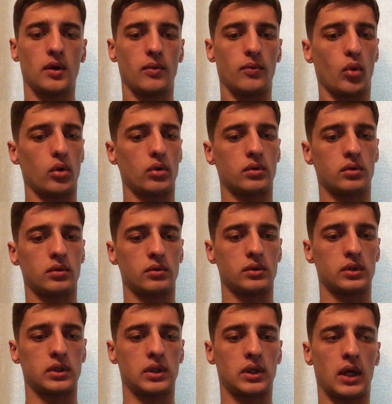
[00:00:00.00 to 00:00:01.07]
мог э,
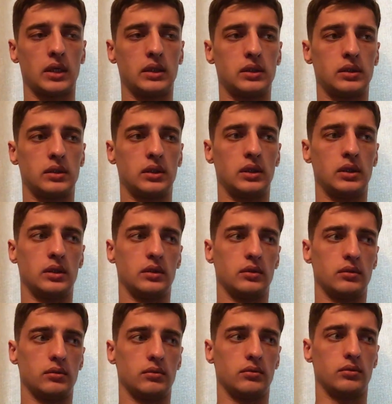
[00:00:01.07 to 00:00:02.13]
сыграть,
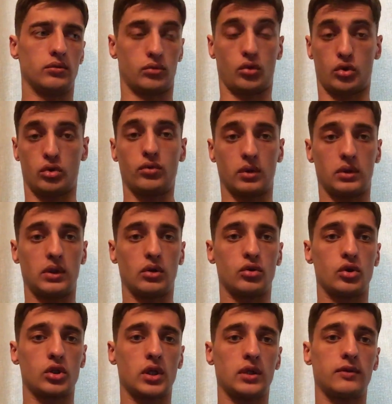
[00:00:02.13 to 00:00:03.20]
или ну, тот, же, тот
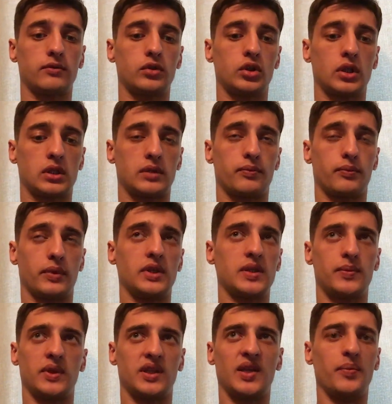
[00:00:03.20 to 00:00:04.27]
же Шатов сейчас, в
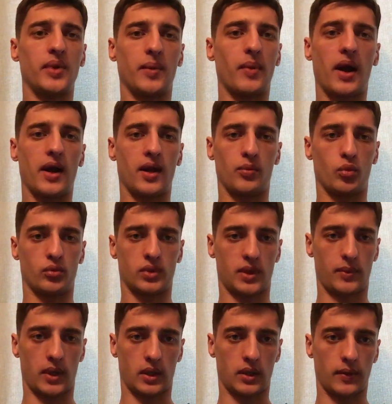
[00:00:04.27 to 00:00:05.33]
принципе, это не прямая ему
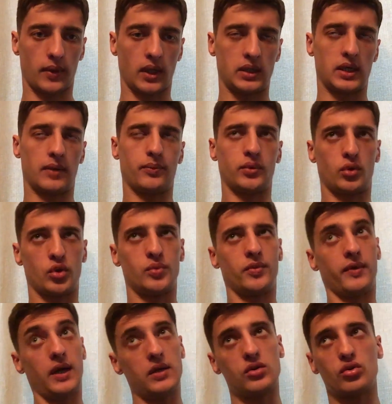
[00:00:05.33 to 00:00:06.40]
замена. Хотя
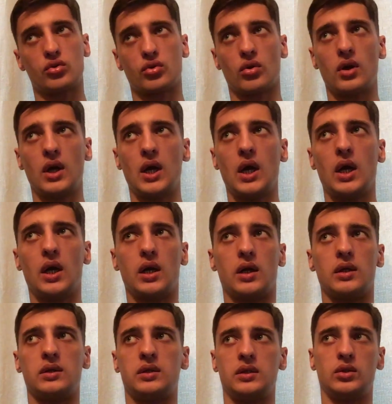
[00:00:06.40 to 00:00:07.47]
подразумевается, что
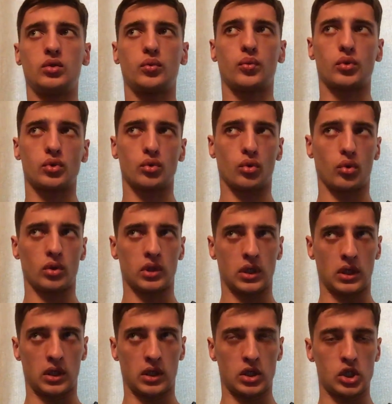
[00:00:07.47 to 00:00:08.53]
Зениту после
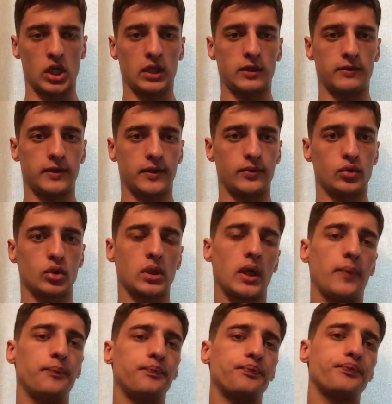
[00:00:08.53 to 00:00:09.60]
ухода Шатова
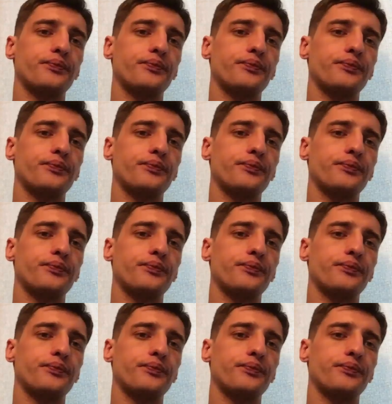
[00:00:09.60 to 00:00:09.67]
нужна